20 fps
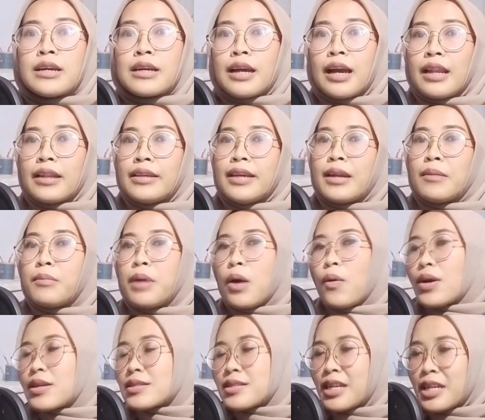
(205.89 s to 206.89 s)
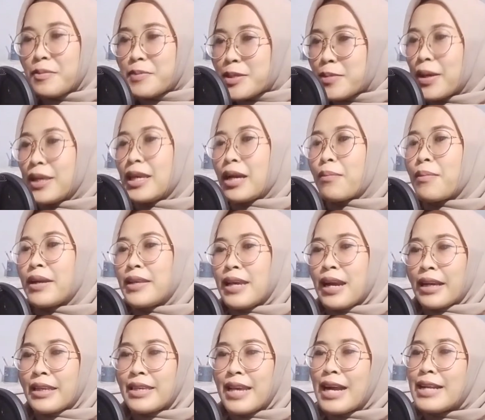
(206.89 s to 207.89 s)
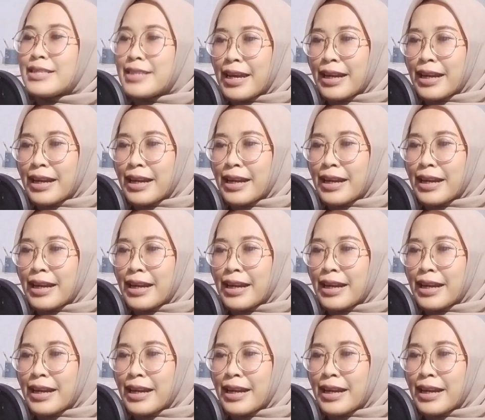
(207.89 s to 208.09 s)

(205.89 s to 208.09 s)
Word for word: Kalian bawa skrip sebanyak-banyaknya